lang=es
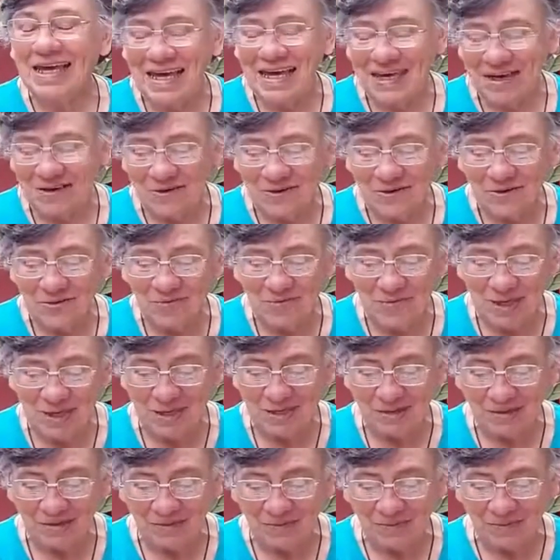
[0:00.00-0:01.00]
Hijos
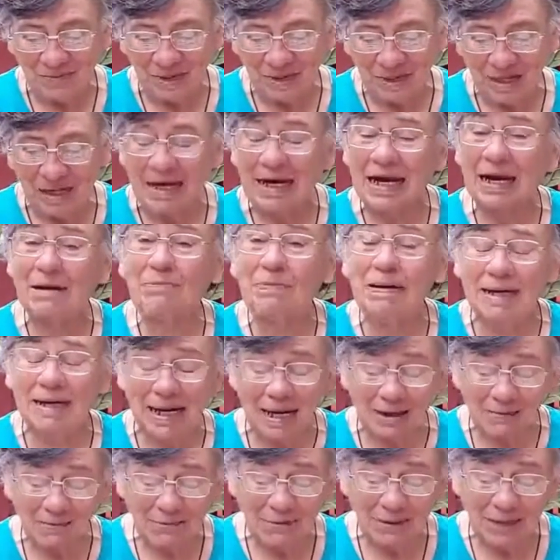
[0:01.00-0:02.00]
míos, la
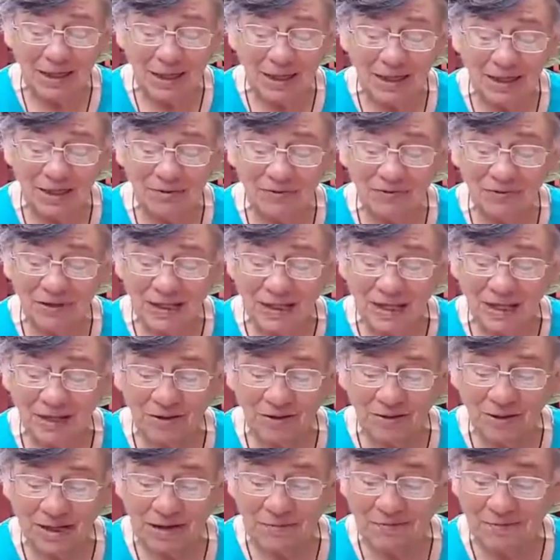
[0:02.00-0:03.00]
parábola de los
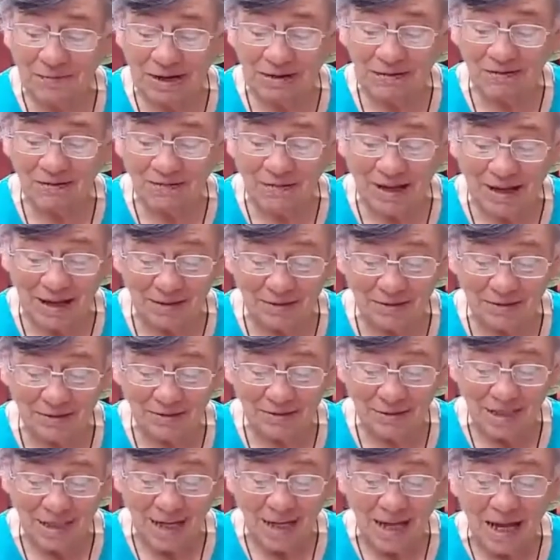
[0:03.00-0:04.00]
viñadores
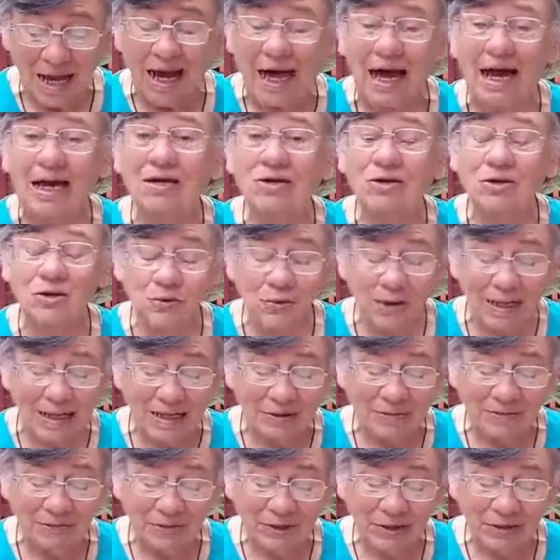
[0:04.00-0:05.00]
malvados, a los
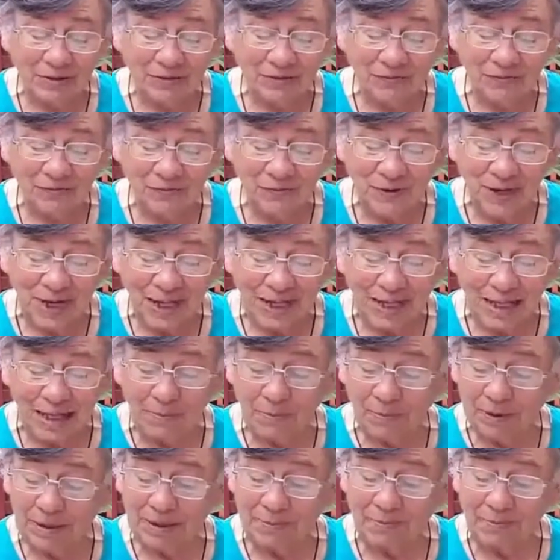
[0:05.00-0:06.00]
cuales fue
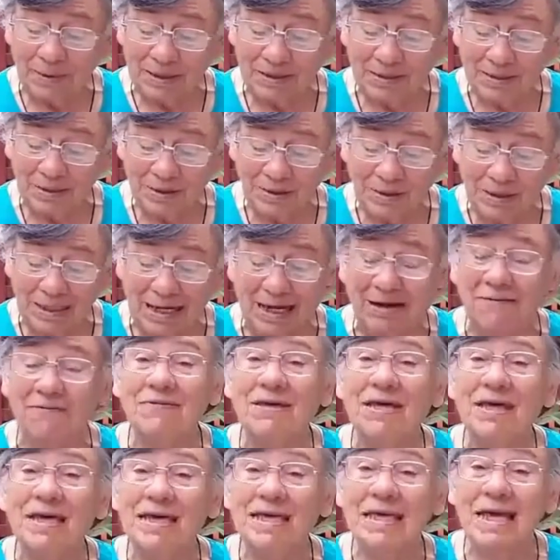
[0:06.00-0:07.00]
confiada por el patrón la
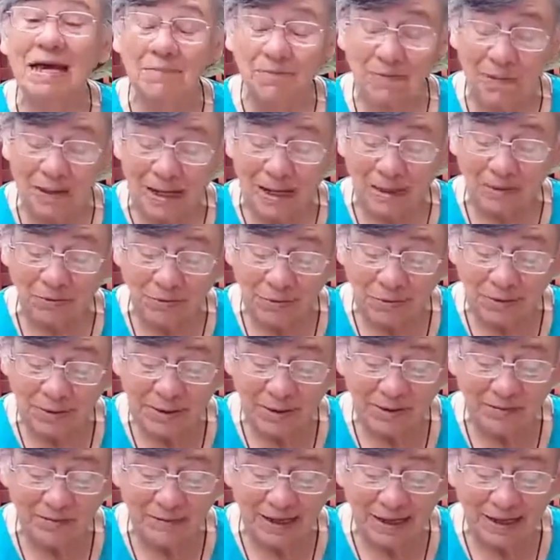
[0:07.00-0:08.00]
viña para
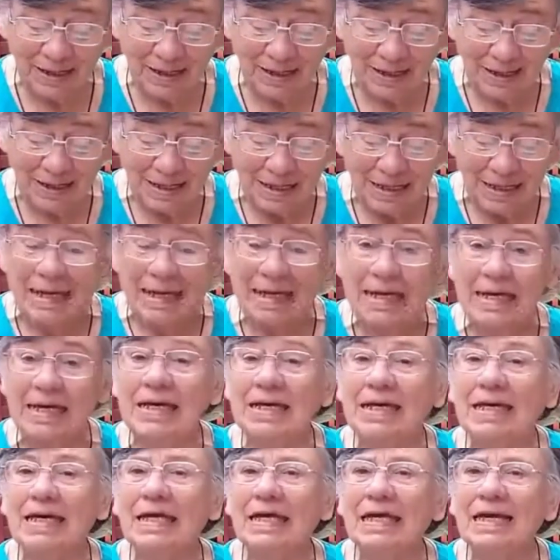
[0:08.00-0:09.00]
cultivar,
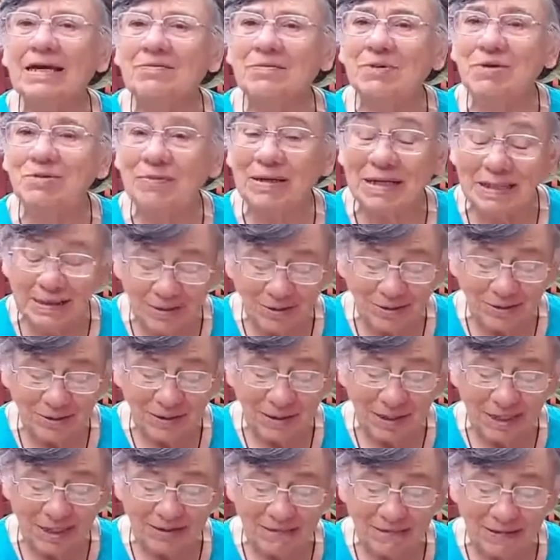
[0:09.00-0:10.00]
y que en el
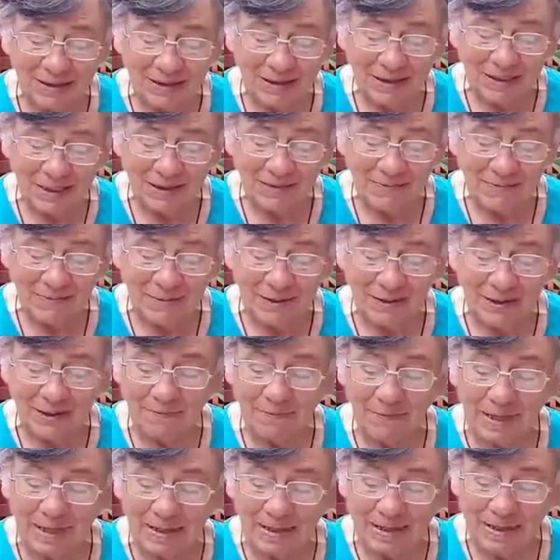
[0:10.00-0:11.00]
momento de la bandimia
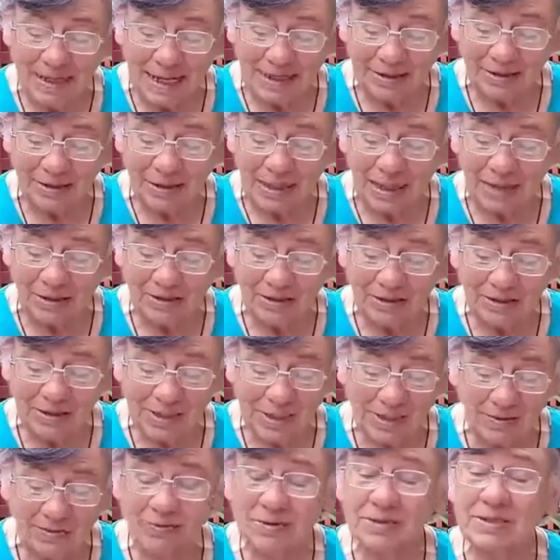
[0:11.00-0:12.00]
mataron a los
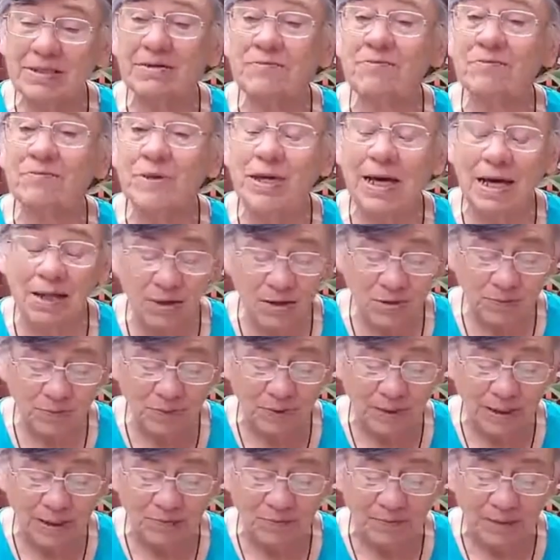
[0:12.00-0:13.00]
siervos enviados
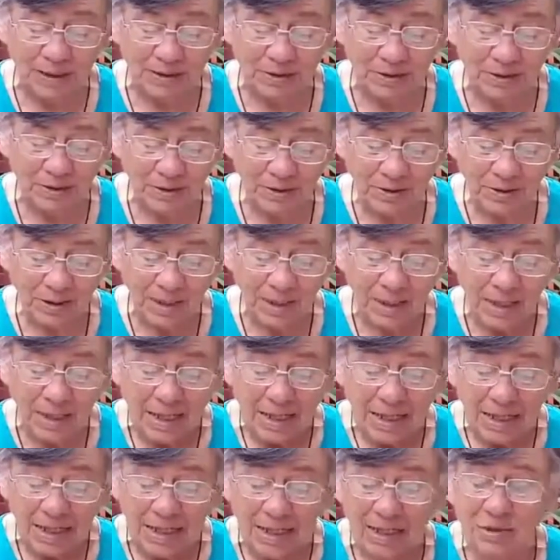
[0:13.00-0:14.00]
por el patrón
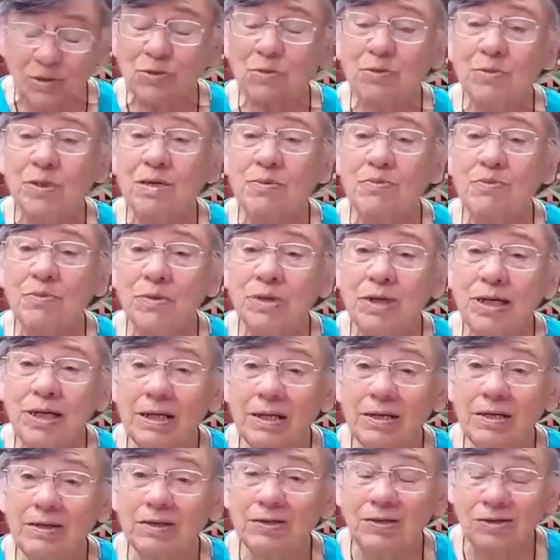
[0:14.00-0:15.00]
y a su mismo
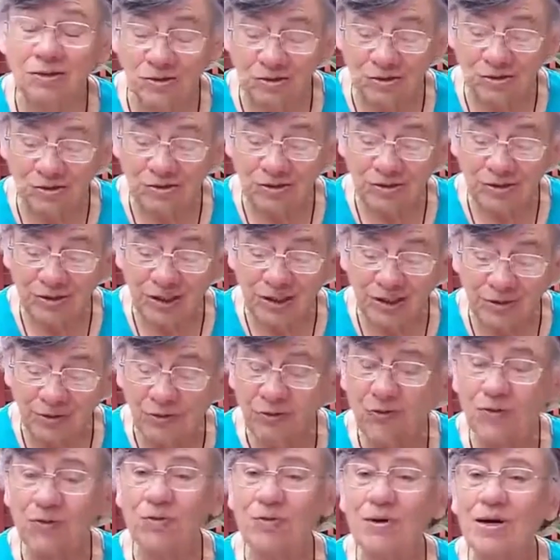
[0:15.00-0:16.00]
hijo,
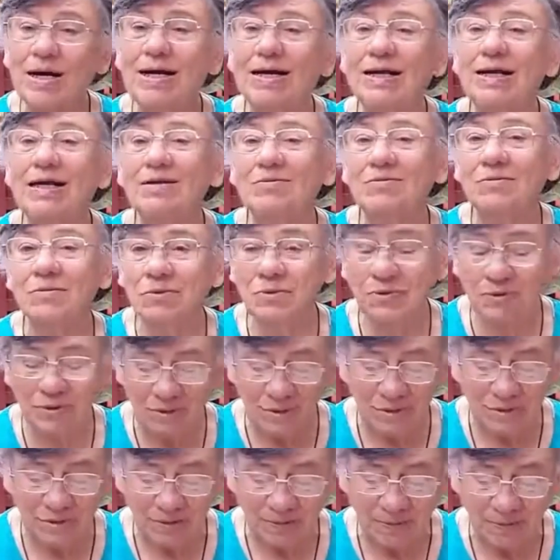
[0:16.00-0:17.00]
continúa en el
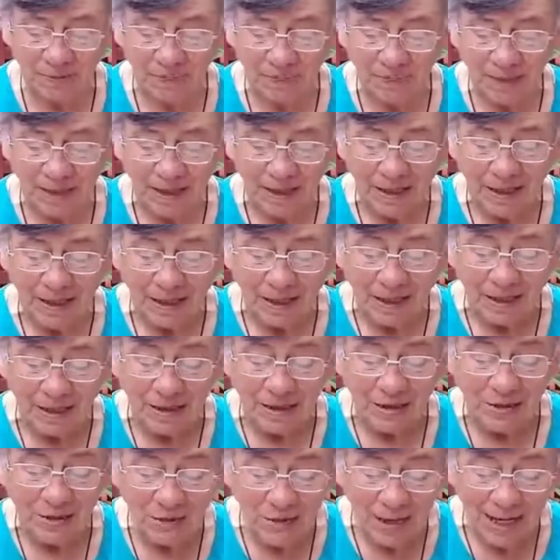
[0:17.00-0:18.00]
mundo.
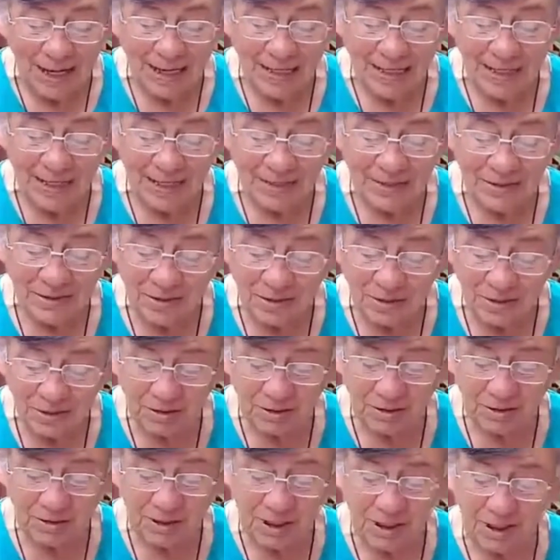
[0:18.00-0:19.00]
No hay
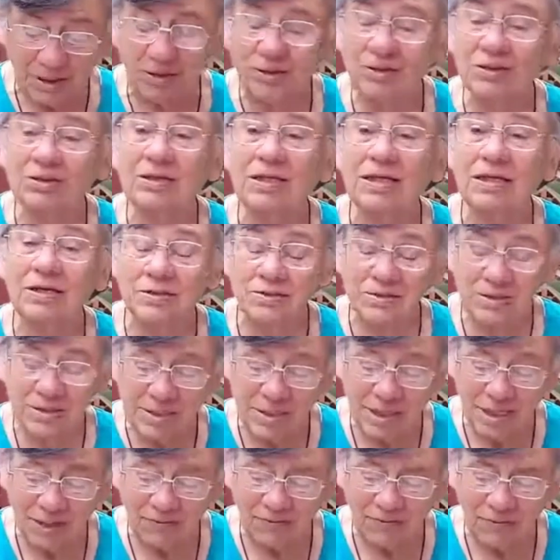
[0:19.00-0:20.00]
nación en donde los
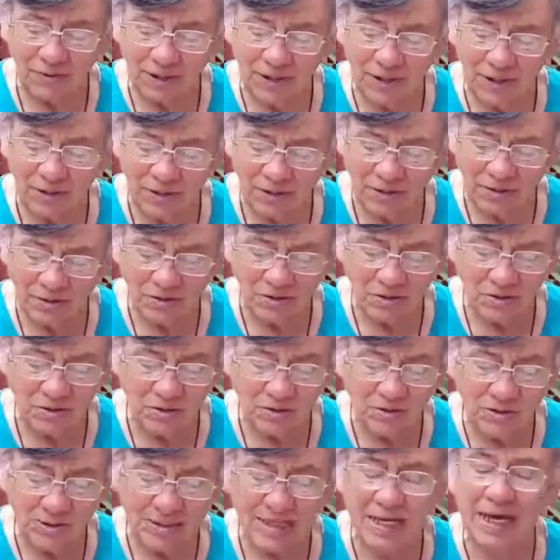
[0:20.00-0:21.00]
siervos de Dios
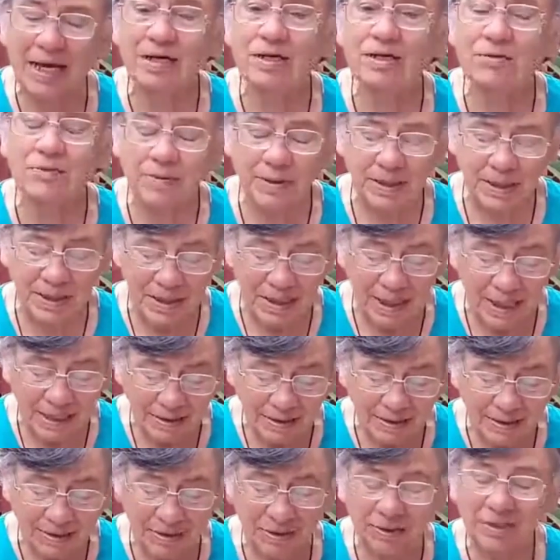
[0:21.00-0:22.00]
no sean
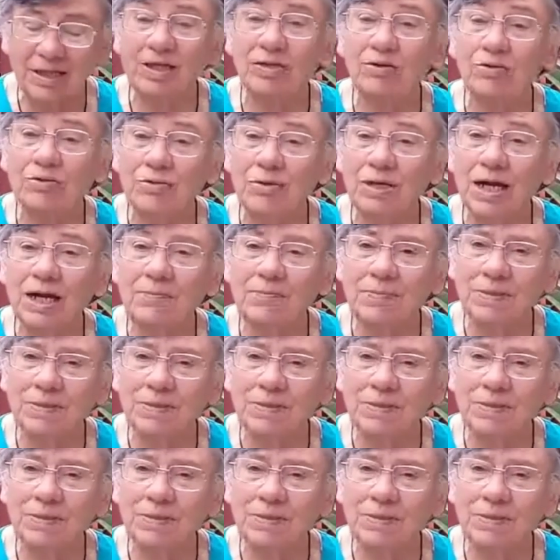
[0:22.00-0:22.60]
objeto de duras